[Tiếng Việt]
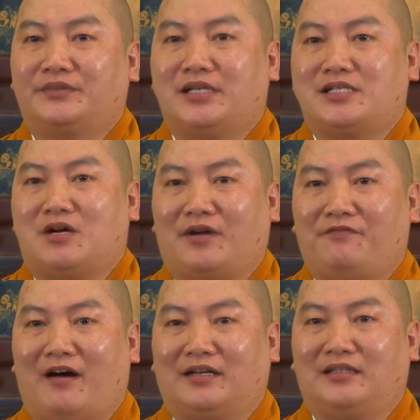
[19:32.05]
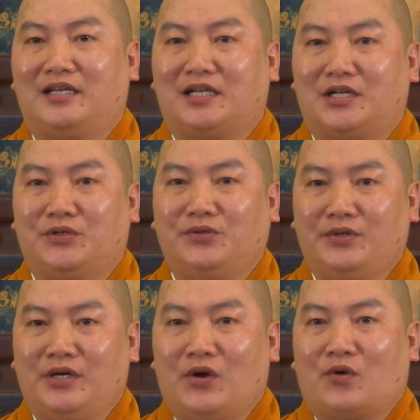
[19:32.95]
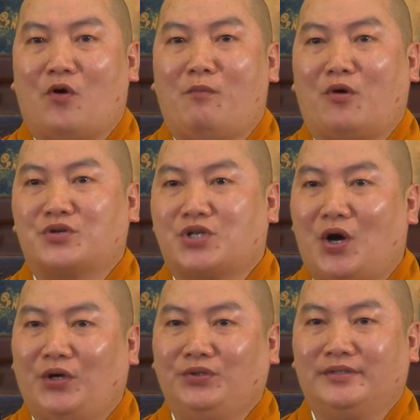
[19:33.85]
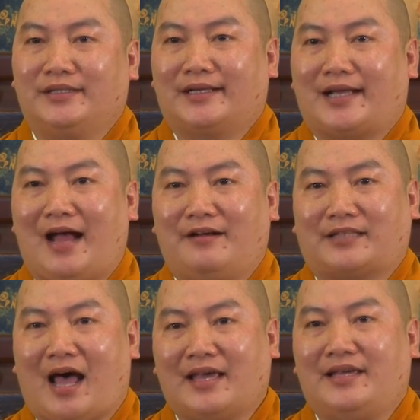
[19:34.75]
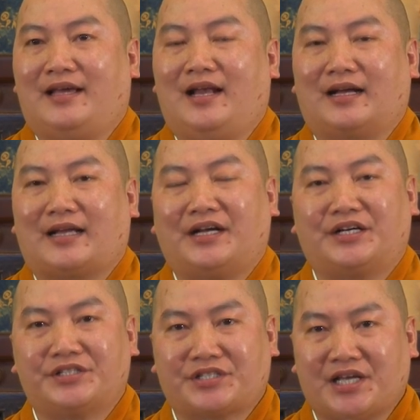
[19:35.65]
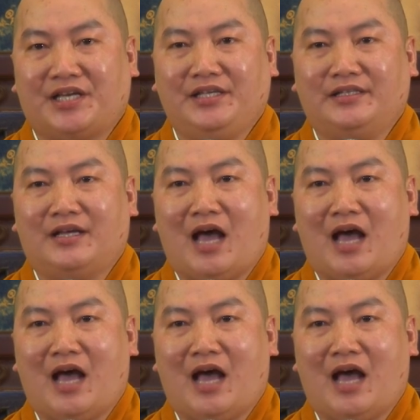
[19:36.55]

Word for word: Thì trong cái phần nghiên cứu của một số các thầy hay là các cư sĩ,